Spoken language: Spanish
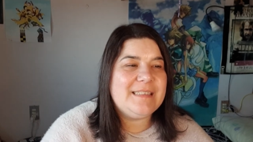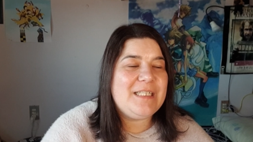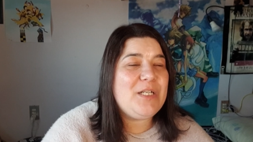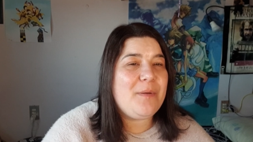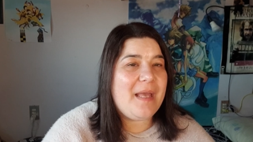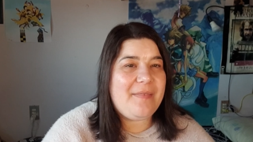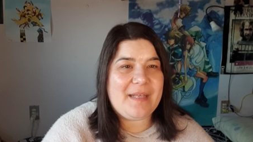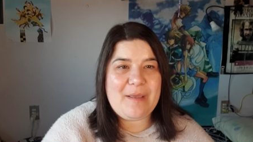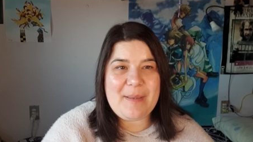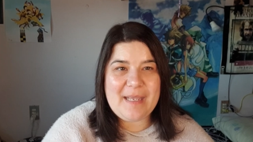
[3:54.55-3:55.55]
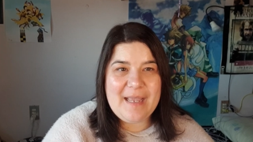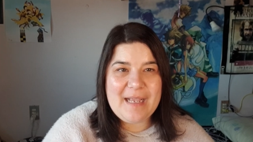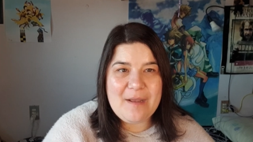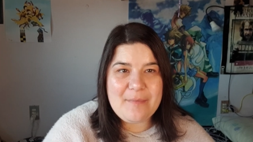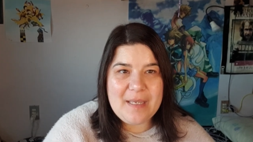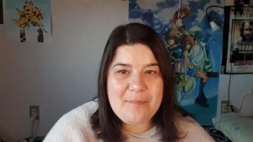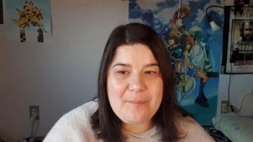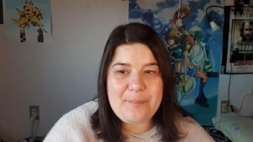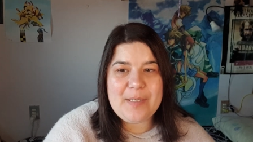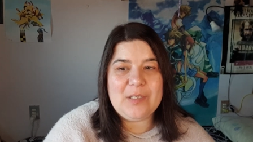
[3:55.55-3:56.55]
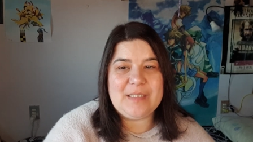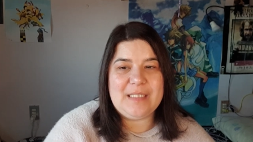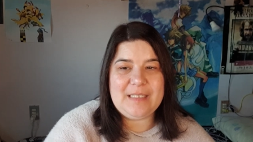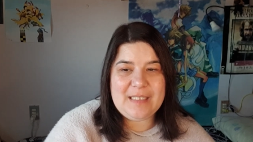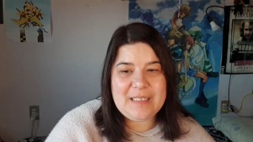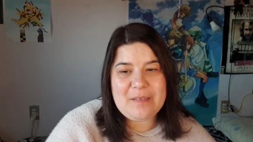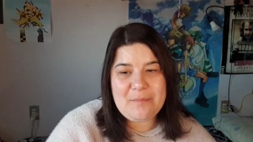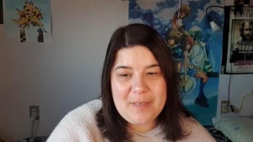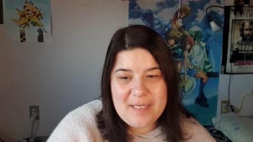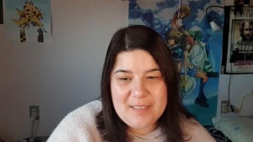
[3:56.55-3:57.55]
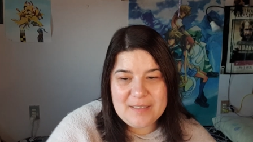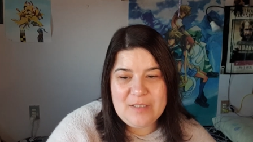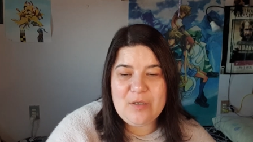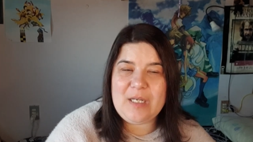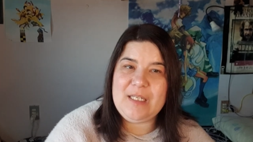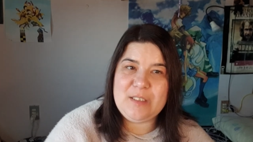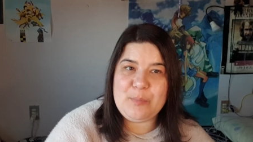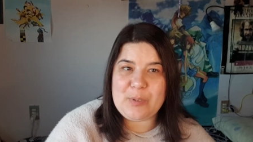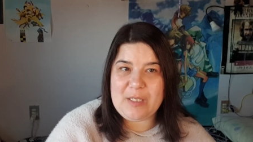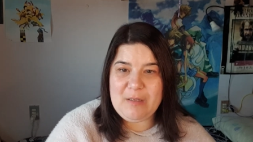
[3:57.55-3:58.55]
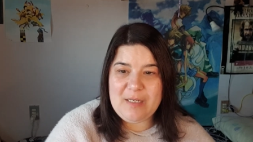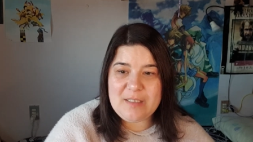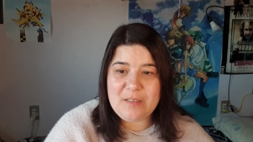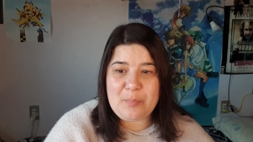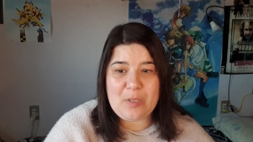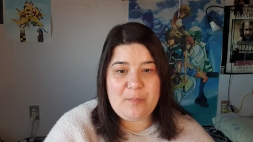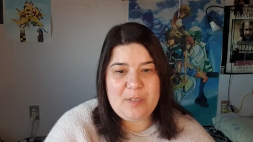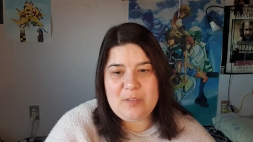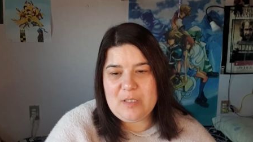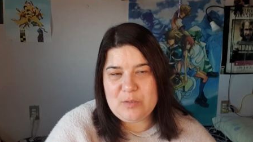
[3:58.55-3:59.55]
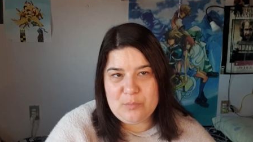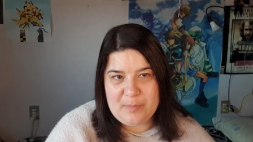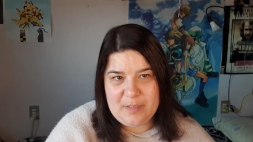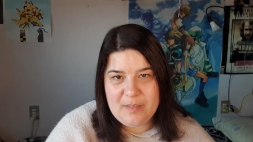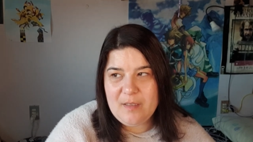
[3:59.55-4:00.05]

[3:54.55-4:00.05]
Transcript: no voy a decir que me caiga bien, pero se entiende más lo que ha hecho porque lo ha hecho y por lo menos lo asume.